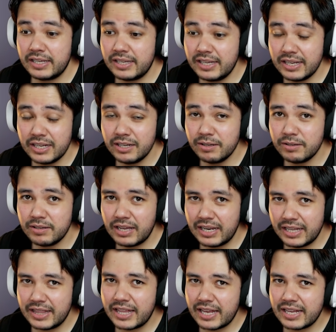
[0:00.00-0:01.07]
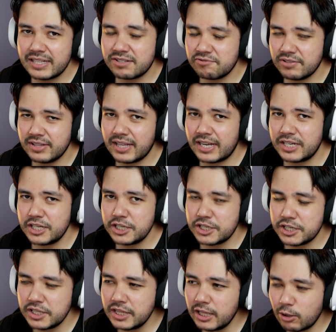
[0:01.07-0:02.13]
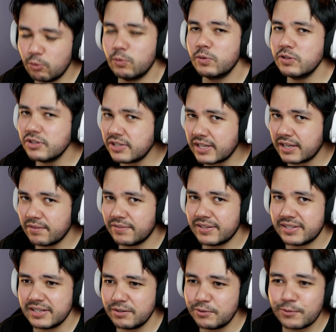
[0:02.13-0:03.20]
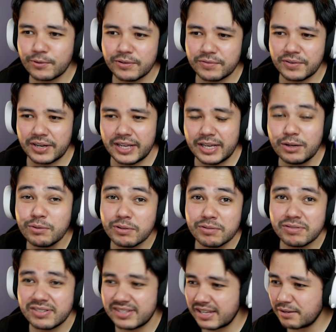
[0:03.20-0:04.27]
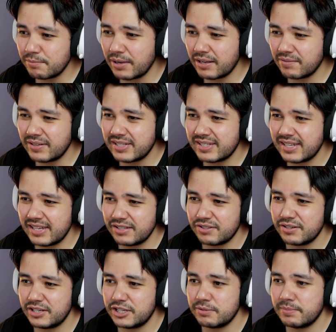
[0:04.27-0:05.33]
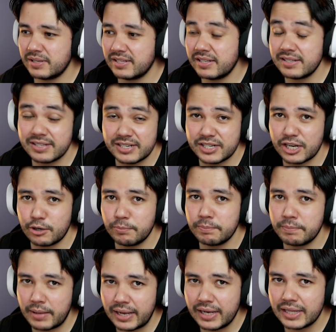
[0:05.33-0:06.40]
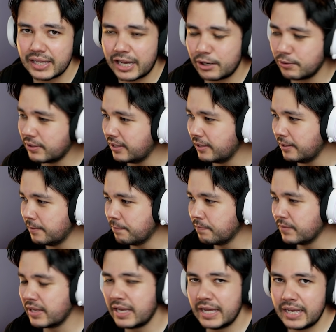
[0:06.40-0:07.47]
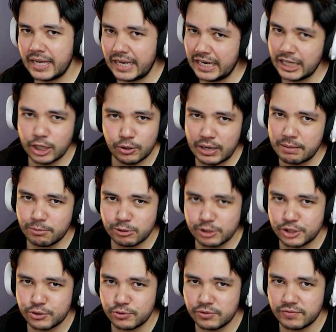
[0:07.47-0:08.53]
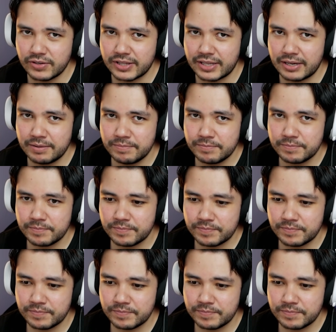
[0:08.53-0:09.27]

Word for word: E ele tem a desvantagem de não conseguir fazer curva. Eu não sei como é que vai ser isso, gente, mas eles deixaram bem claro que ele não é bom de curva, tá?